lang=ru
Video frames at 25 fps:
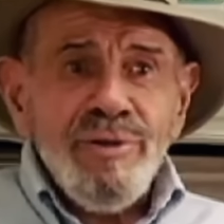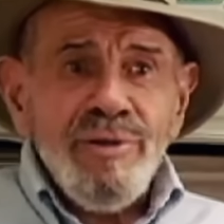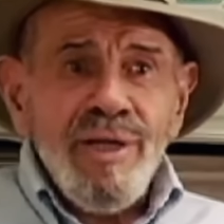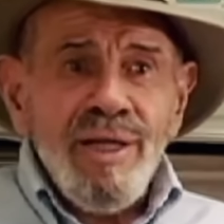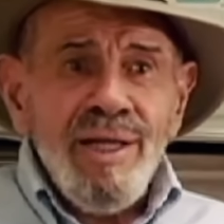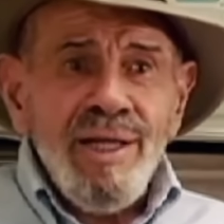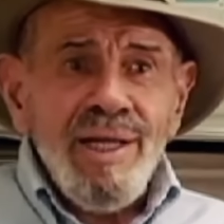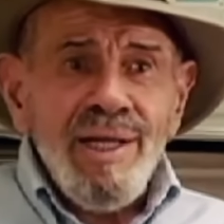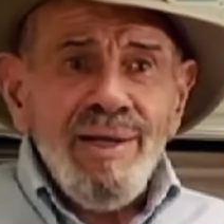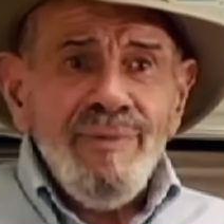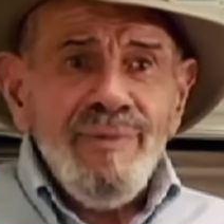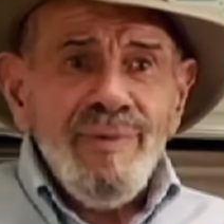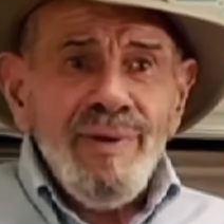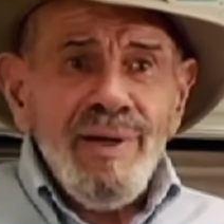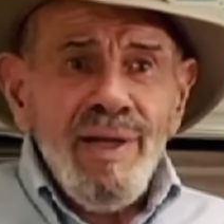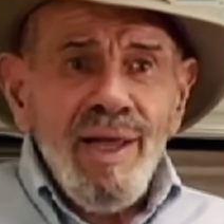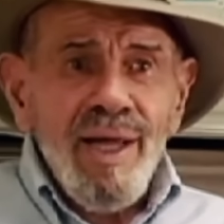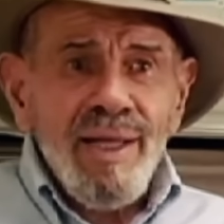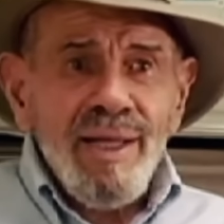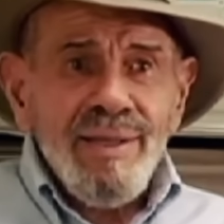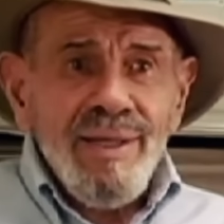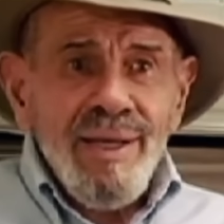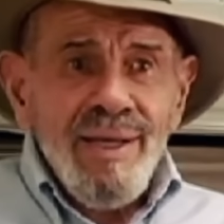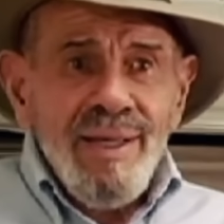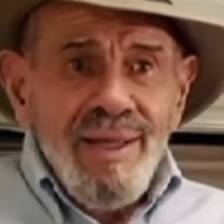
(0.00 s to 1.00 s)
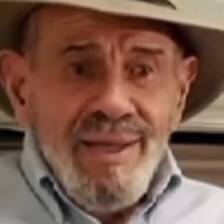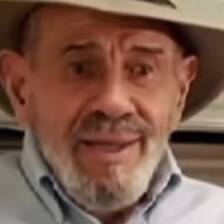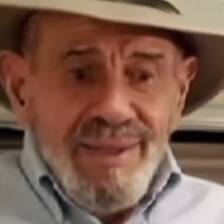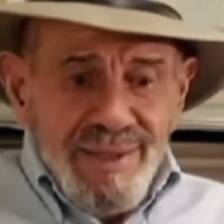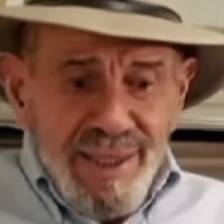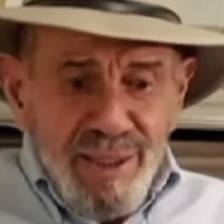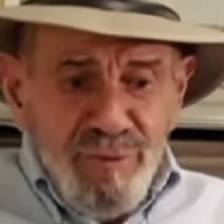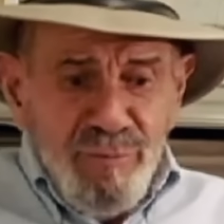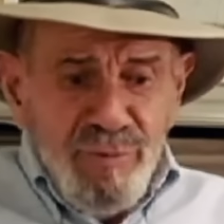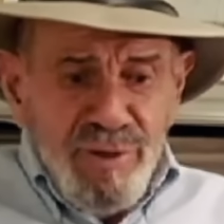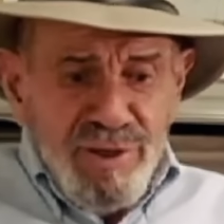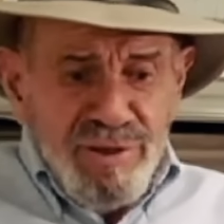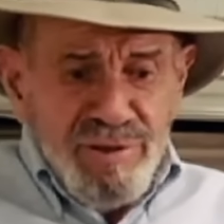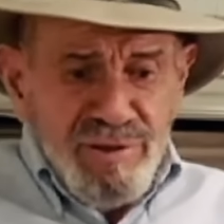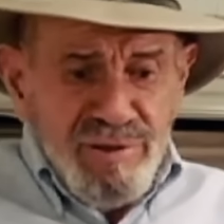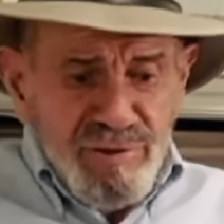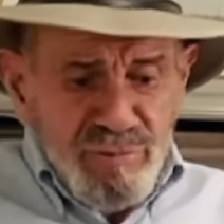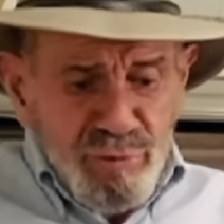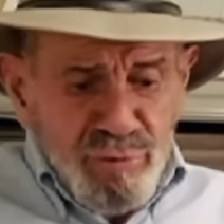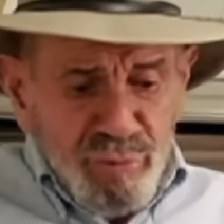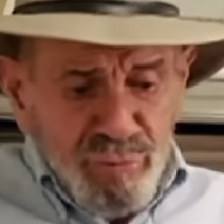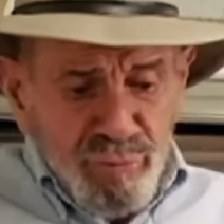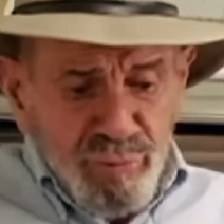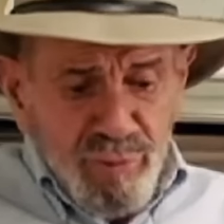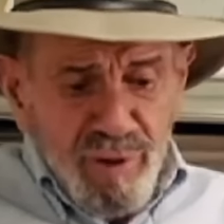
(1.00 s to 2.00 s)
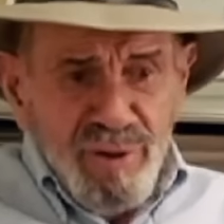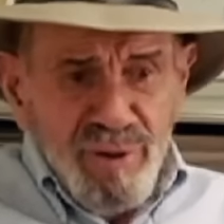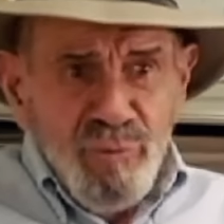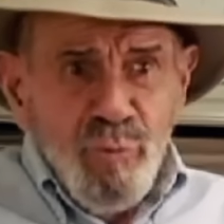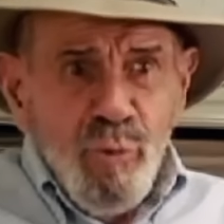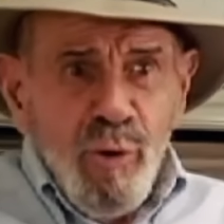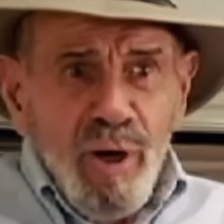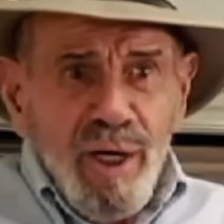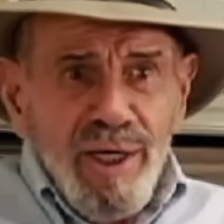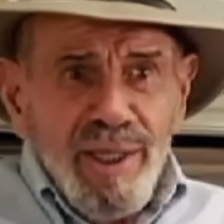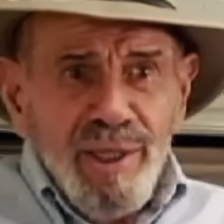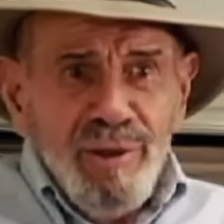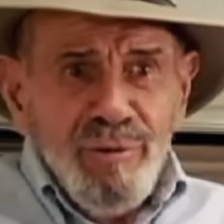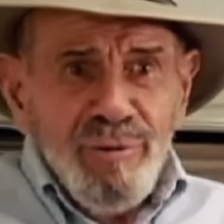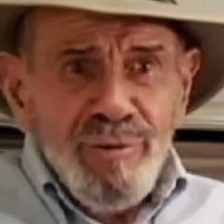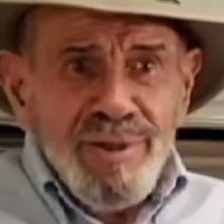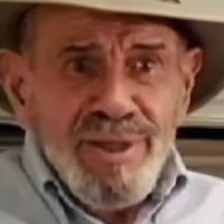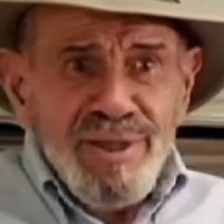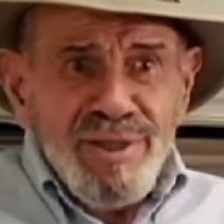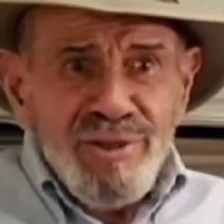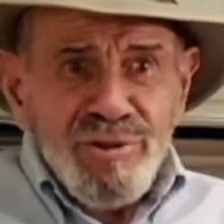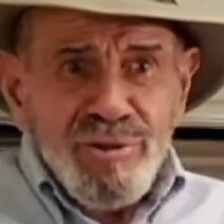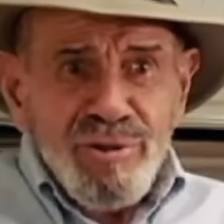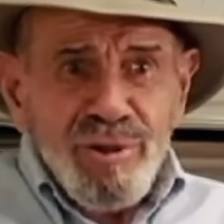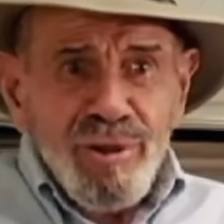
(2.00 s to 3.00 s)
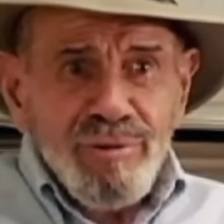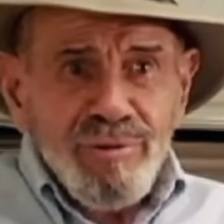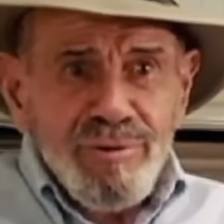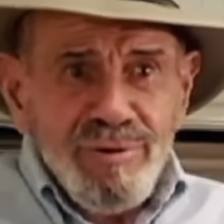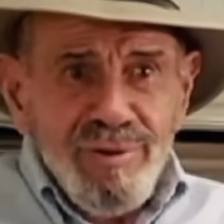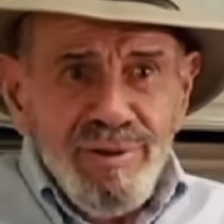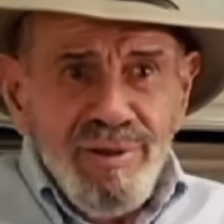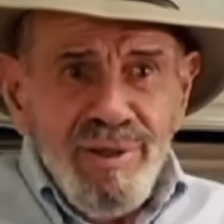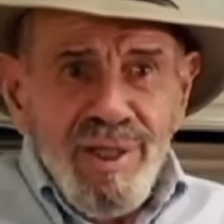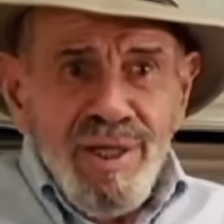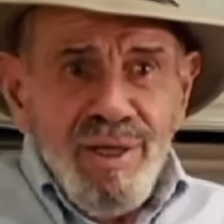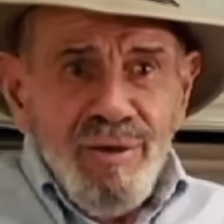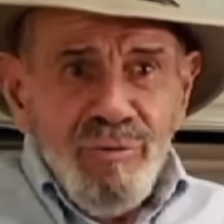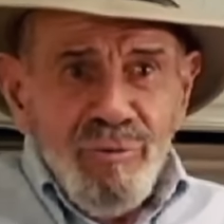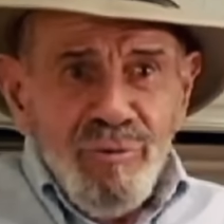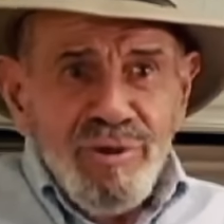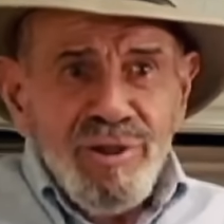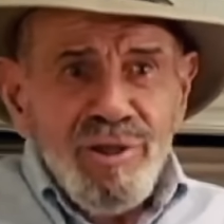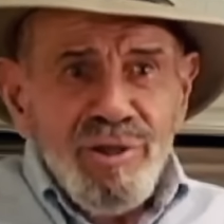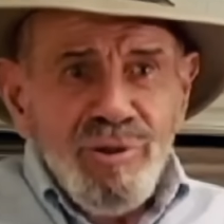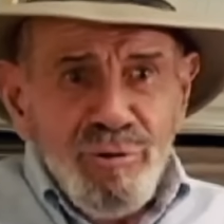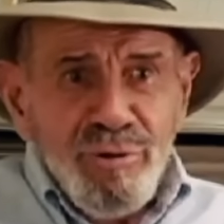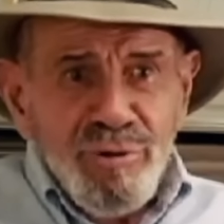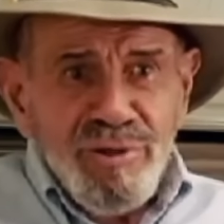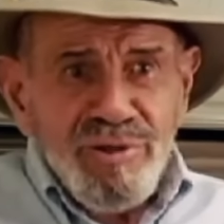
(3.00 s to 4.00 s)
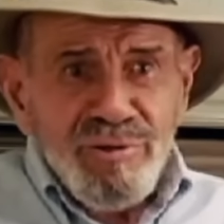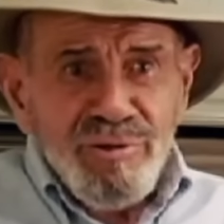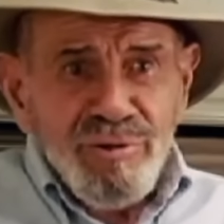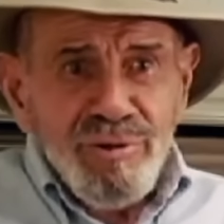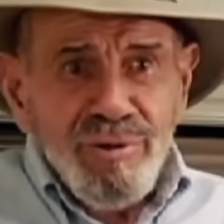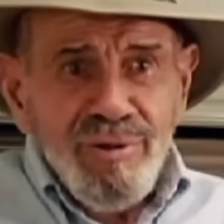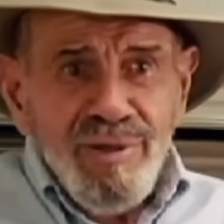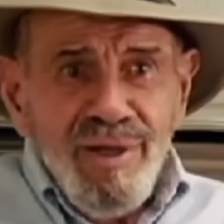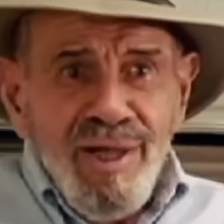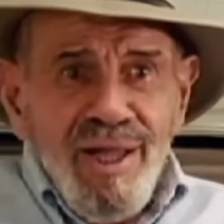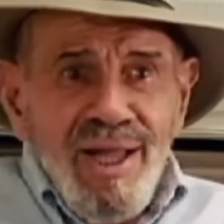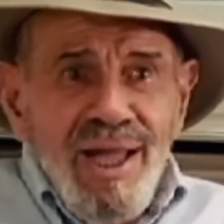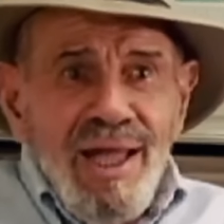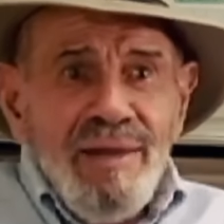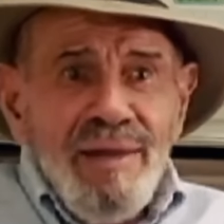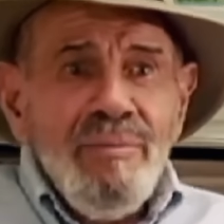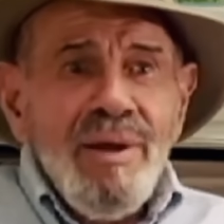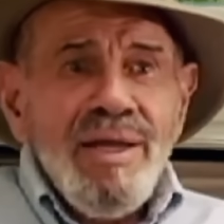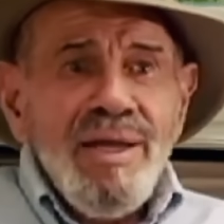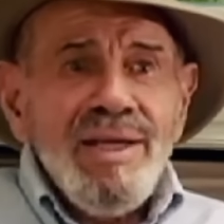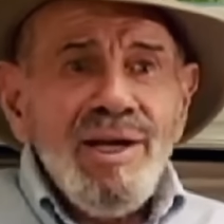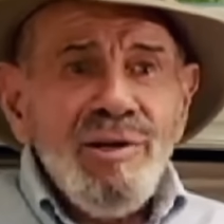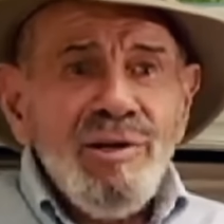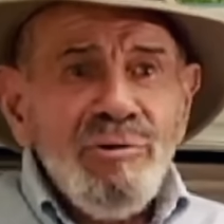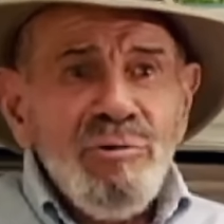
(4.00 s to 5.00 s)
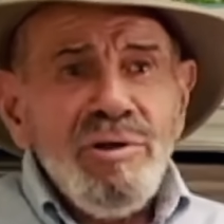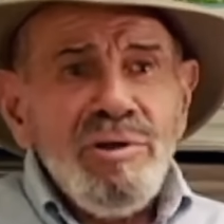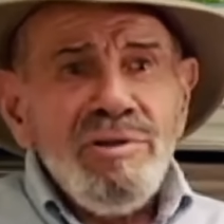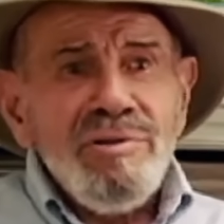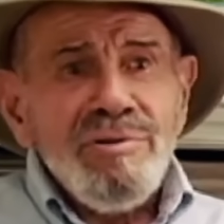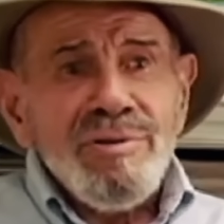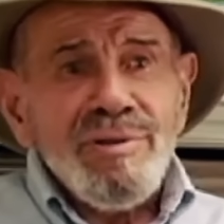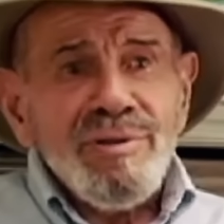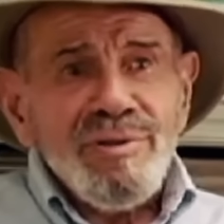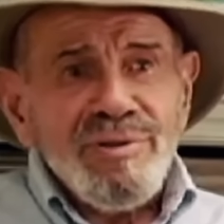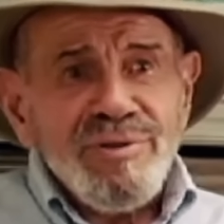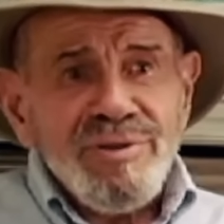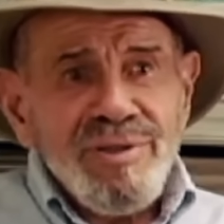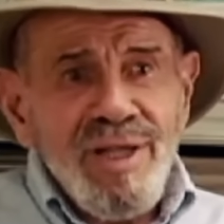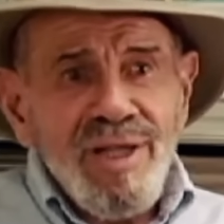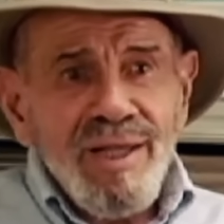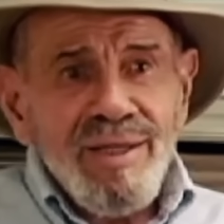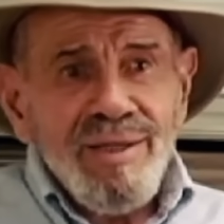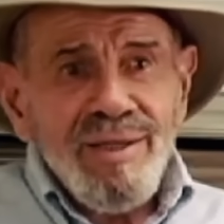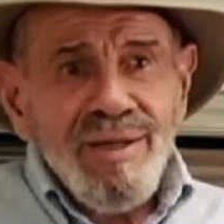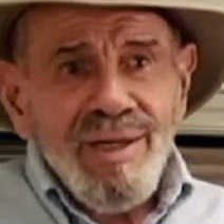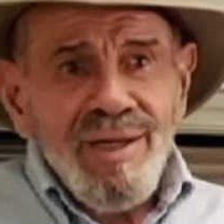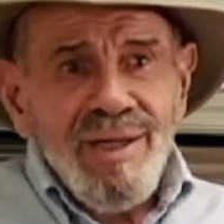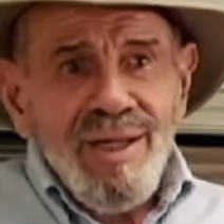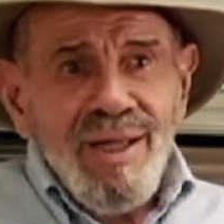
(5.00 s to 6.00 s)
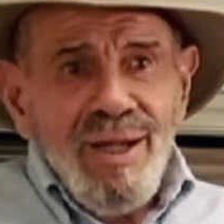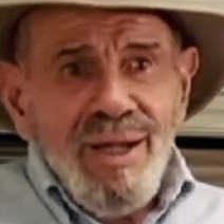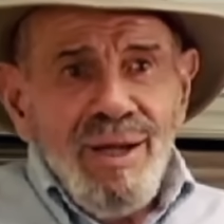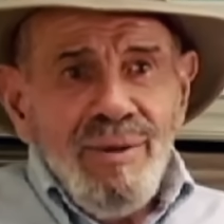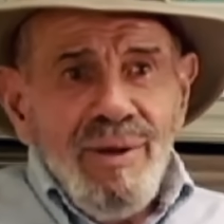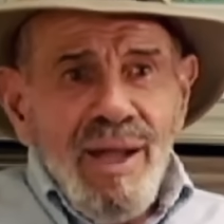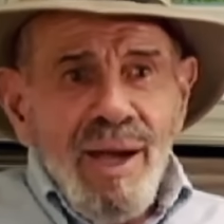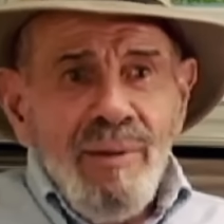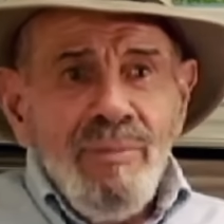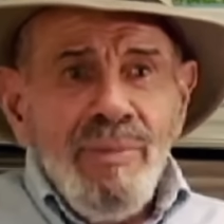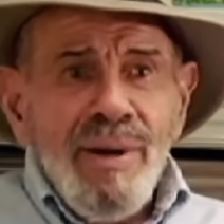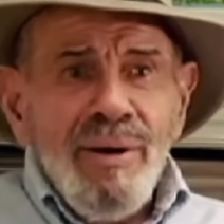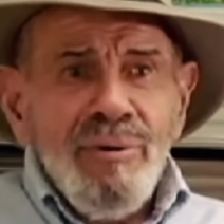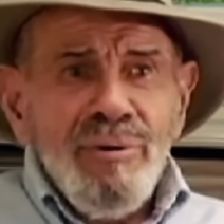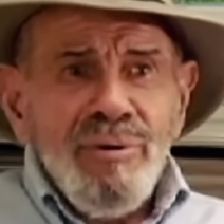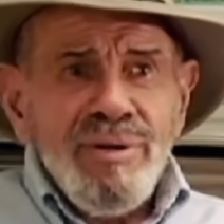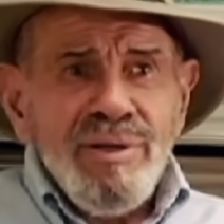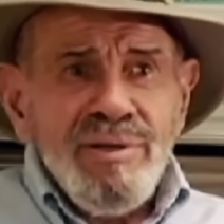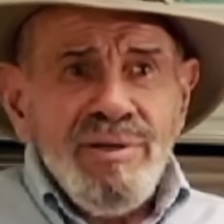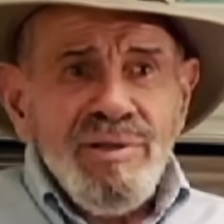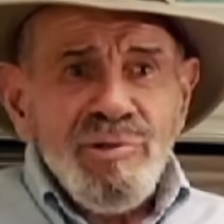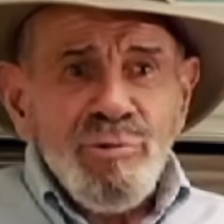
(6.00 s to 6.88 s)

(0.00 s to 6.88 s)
Таким образом, я многому научился. Еще мы наматывали проволоку на кристаллические катушки и делали детекторные приемники.